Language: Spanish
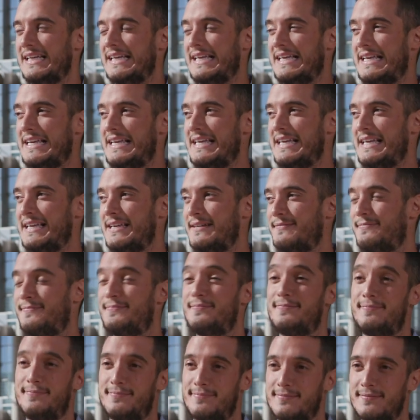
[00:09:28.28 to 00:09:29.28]
y
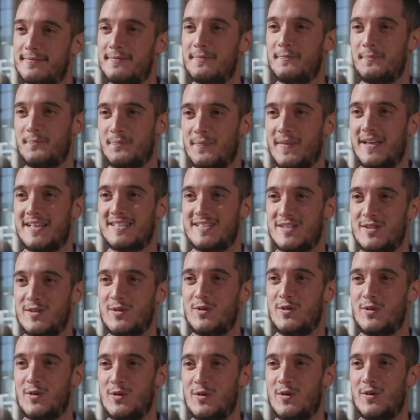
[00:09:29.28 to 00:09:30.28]
ha,
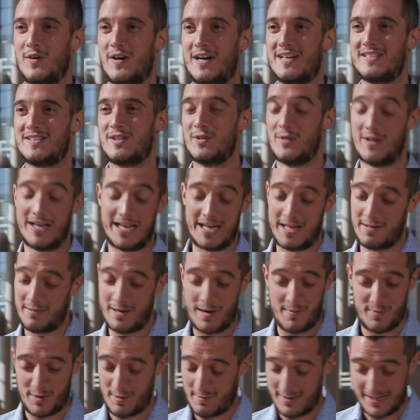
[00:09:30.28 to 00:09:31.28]
sido, ha sido
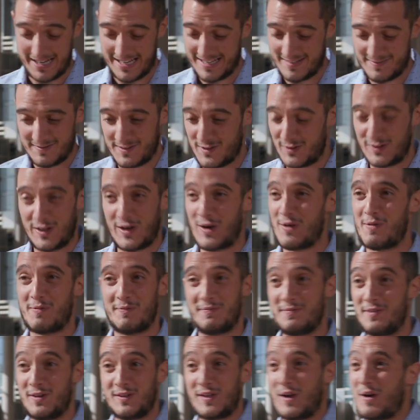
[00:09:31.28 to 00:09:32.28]
increíble la prueba. Es que no tengo,
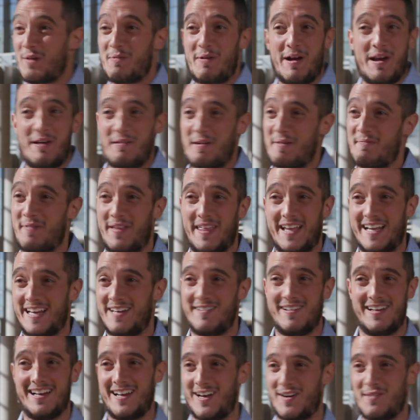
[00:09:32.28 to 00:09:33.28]
no tengo palabras para
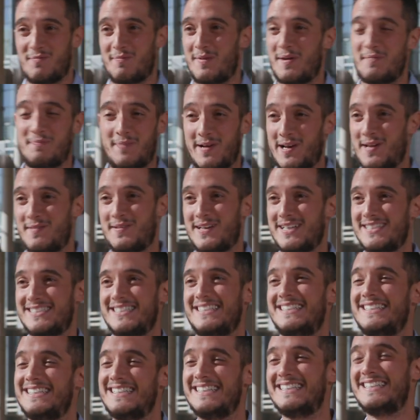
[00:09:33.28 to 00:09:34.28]
describirla con más
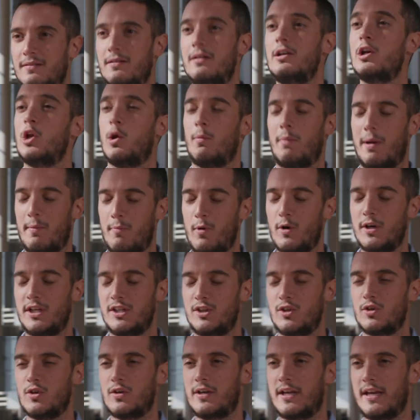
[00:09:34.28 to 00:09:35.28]
palabras. Lo más
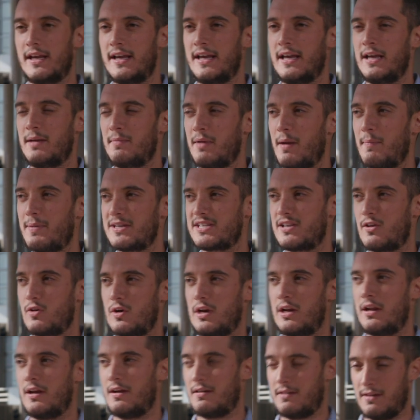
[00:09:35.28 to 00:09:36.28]
bonito que me ha
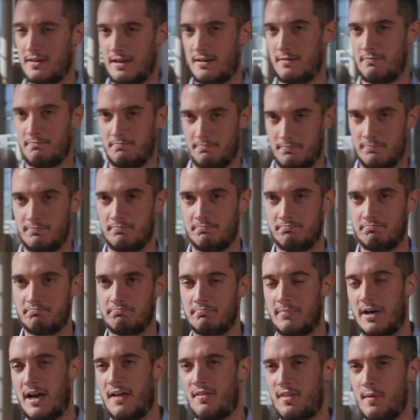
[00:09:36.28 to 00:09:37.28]
pasado... Eh,
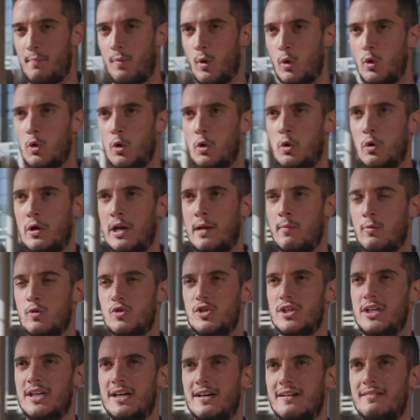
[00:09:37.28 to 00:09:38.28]
hace poco con la
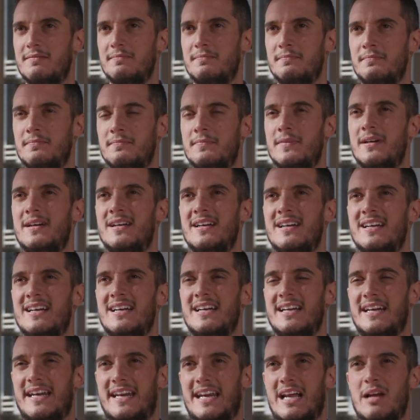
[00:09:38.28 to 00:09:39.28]
música,
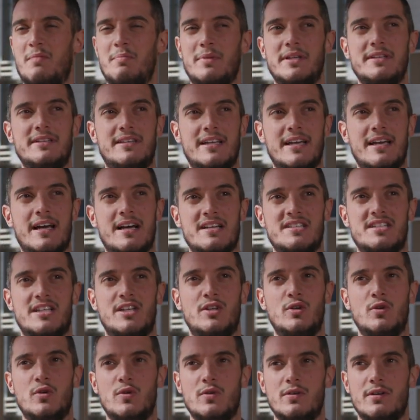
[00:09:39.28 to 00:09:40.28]
realmente ha
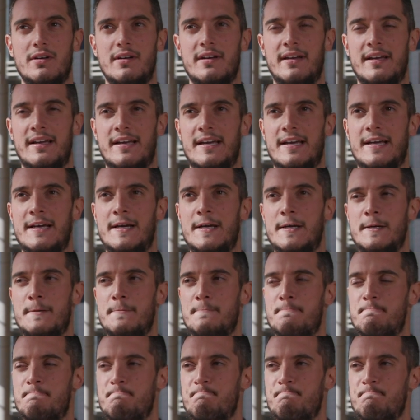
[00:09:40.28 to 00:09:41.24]
sido eh,